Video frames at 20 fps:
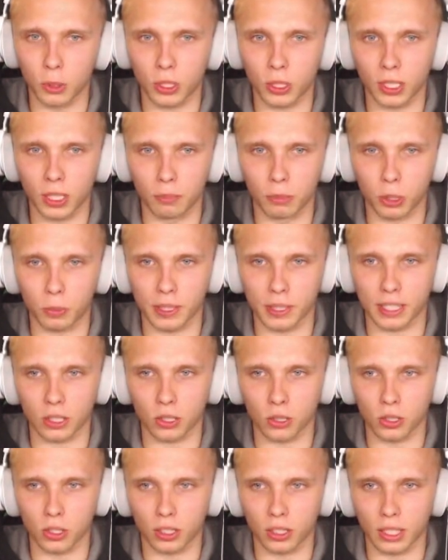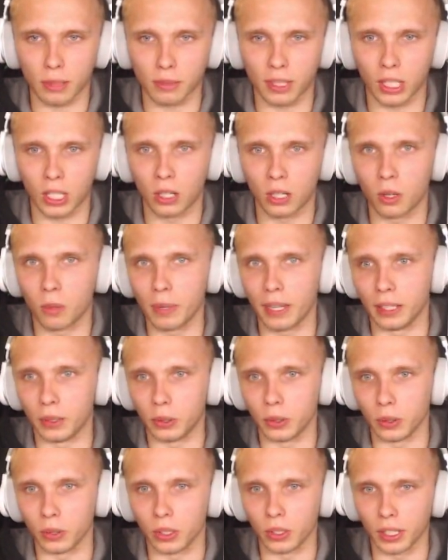musielibyśmy zacząć od tamtego
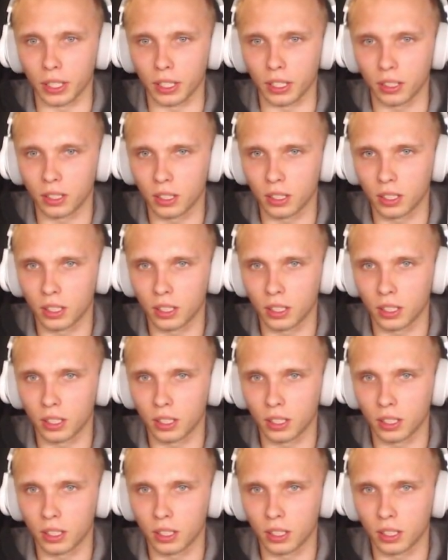momentu, no nie?